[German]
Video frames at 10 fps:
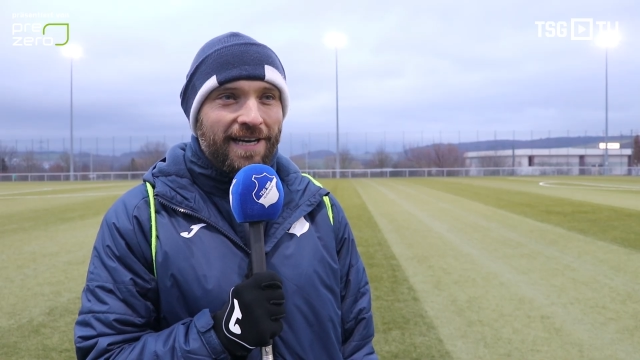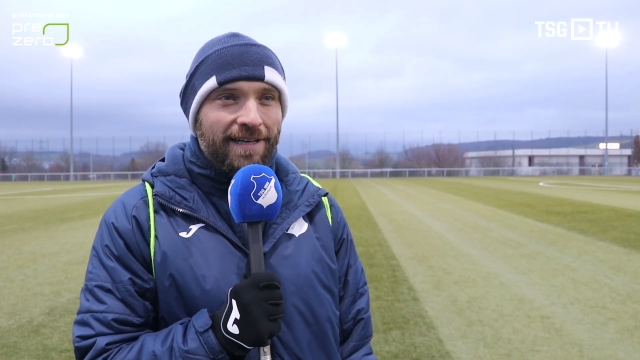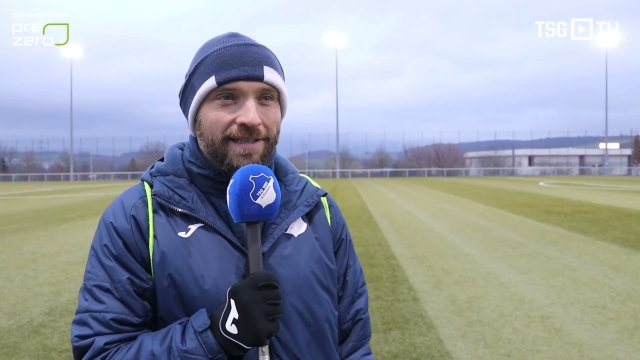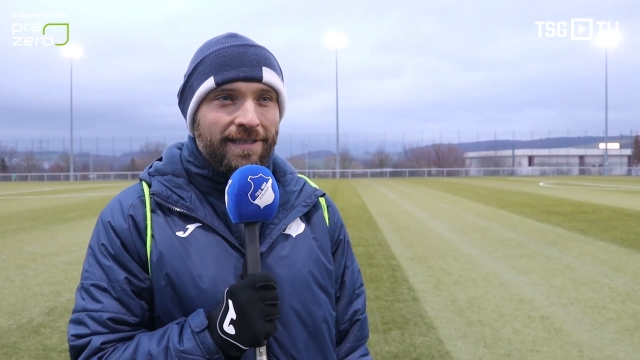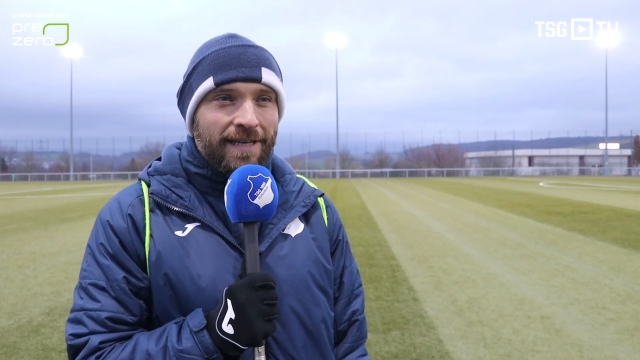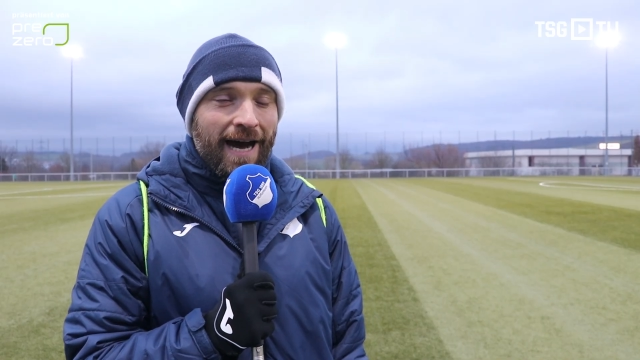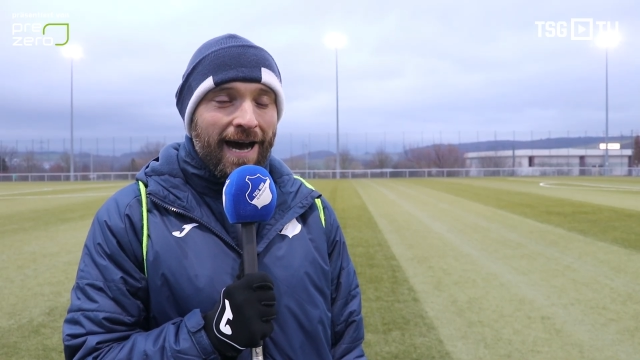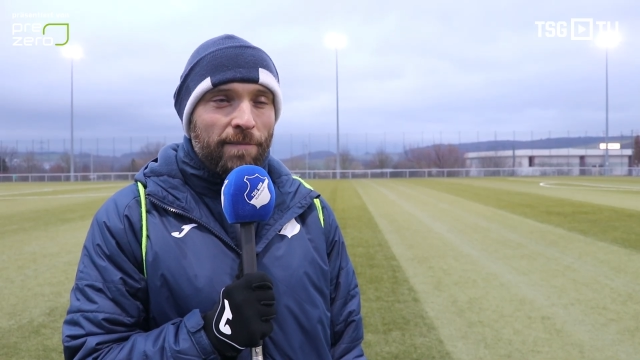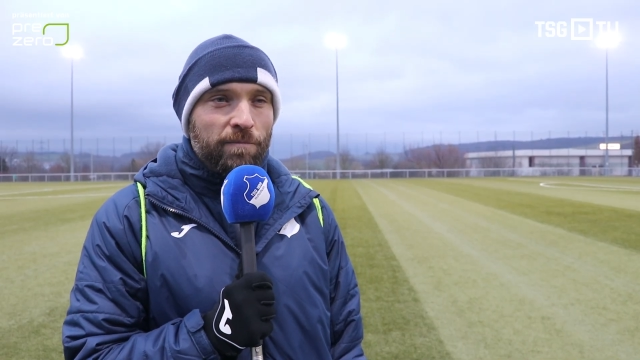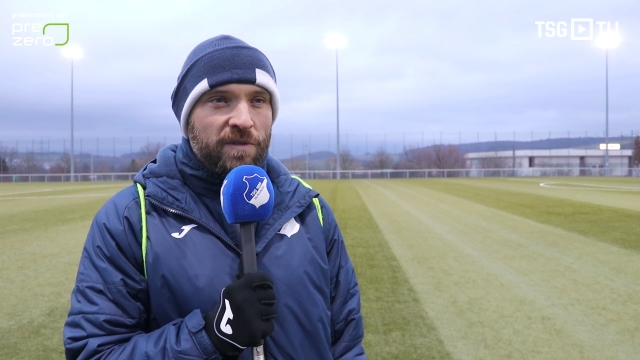Tag
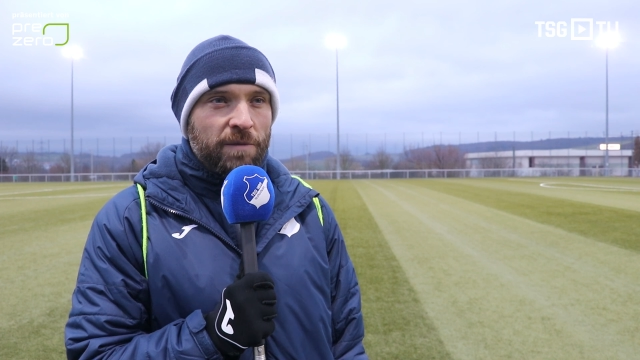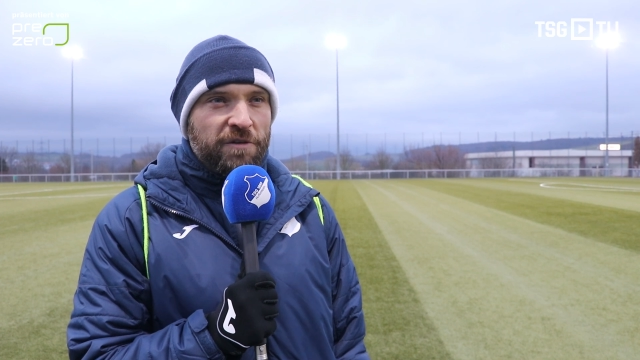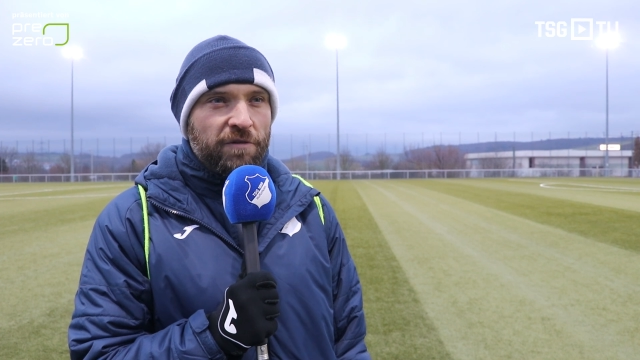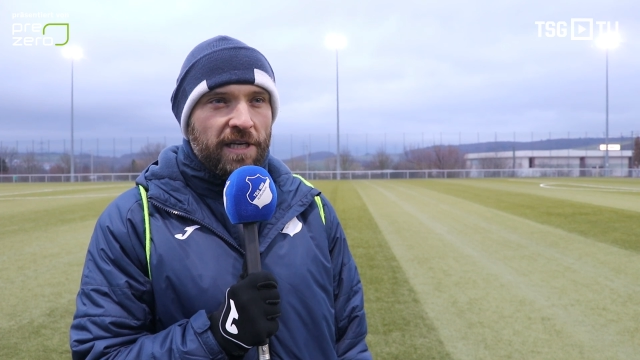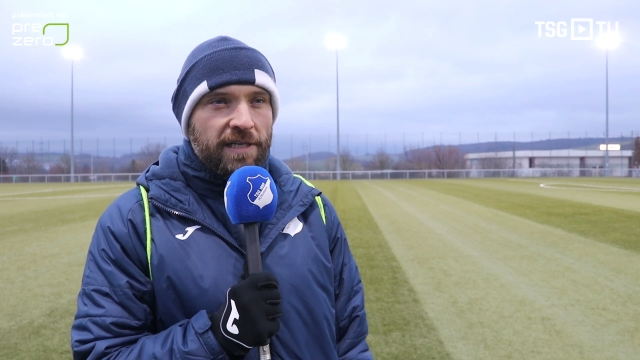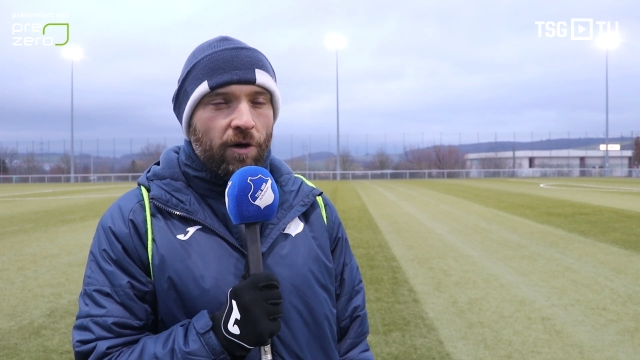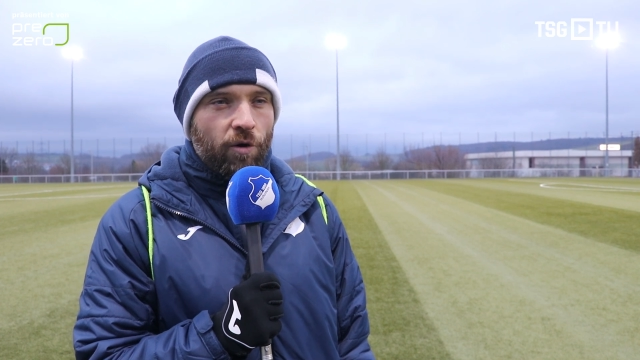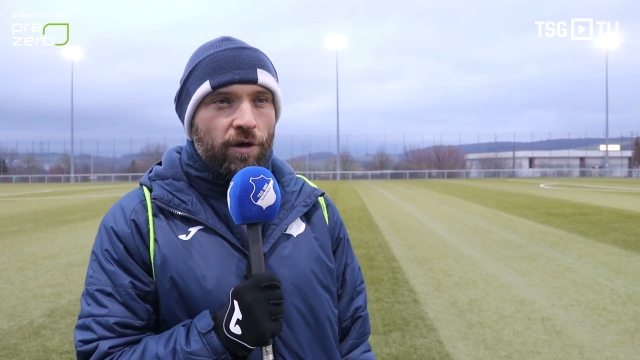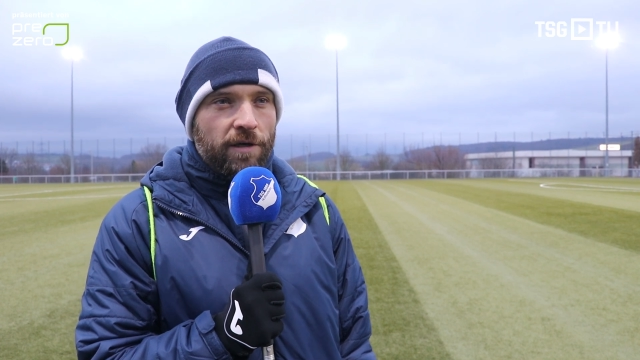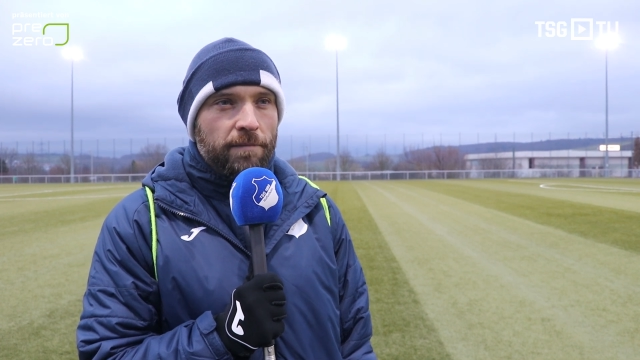haben, damit wir dann
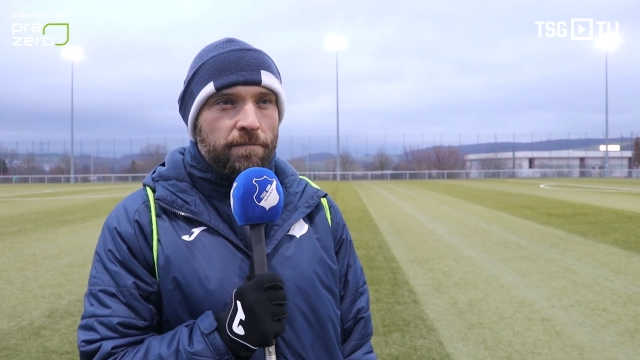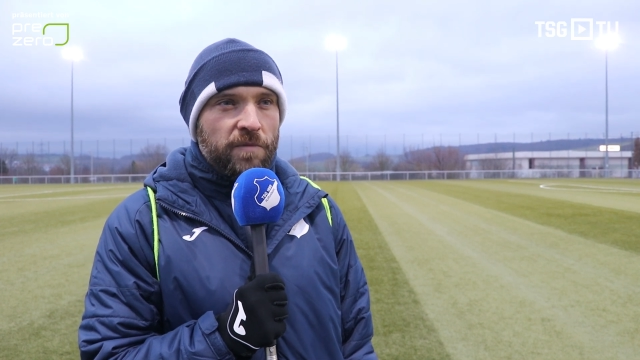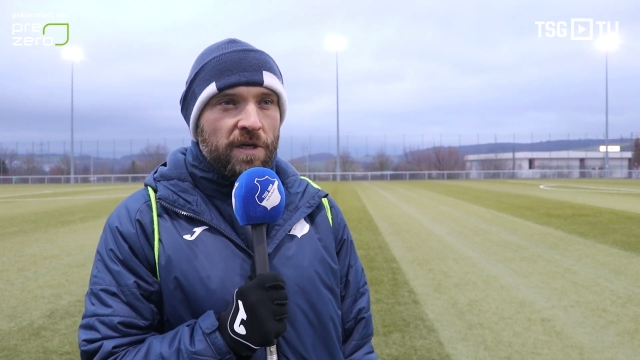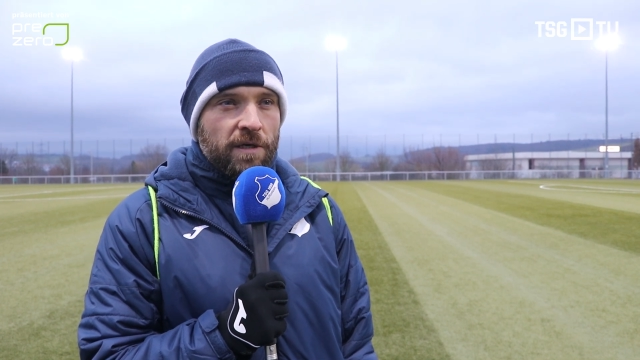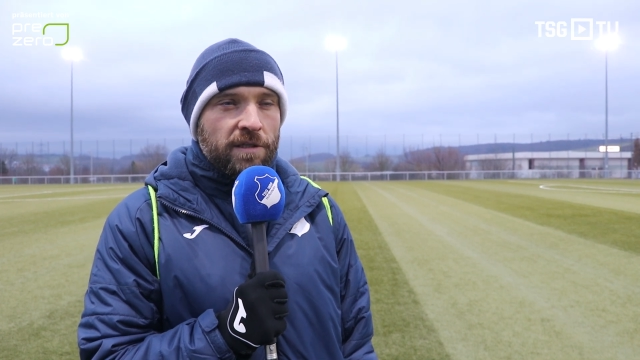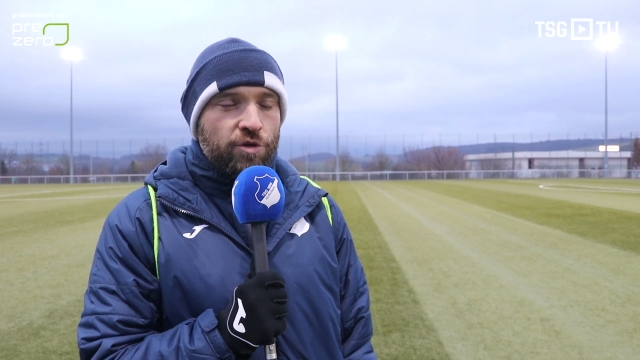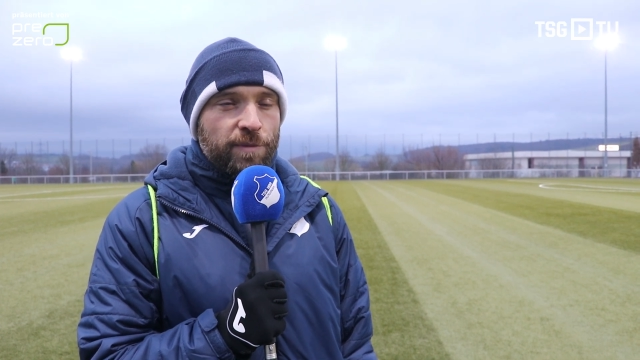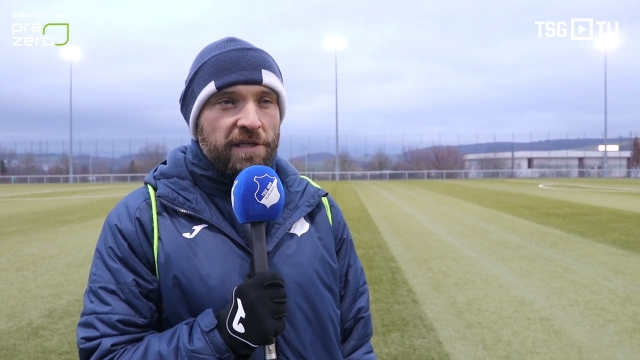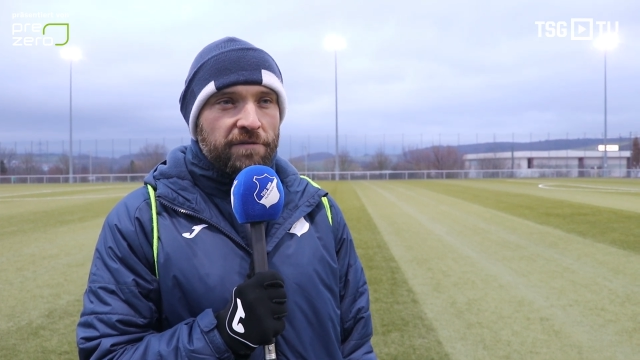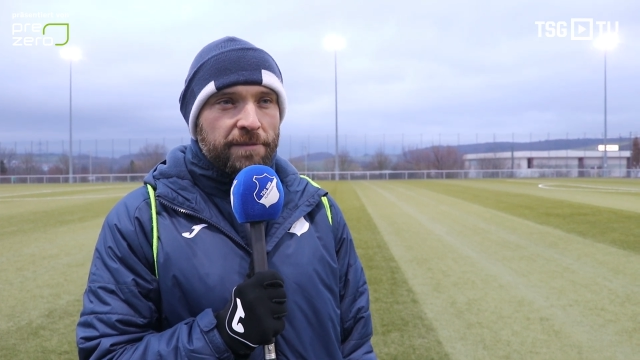auch ähm, das
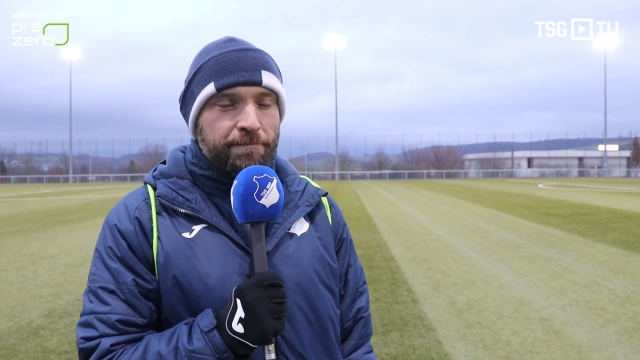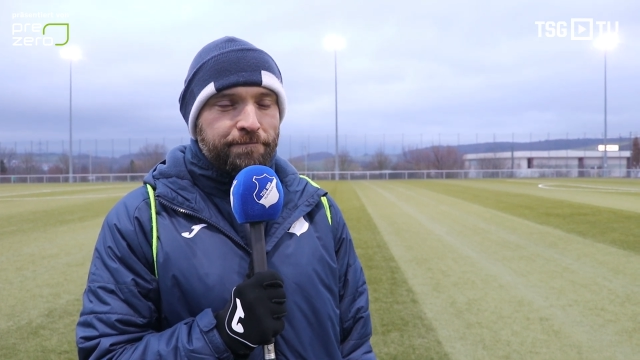Spiel gewinnen.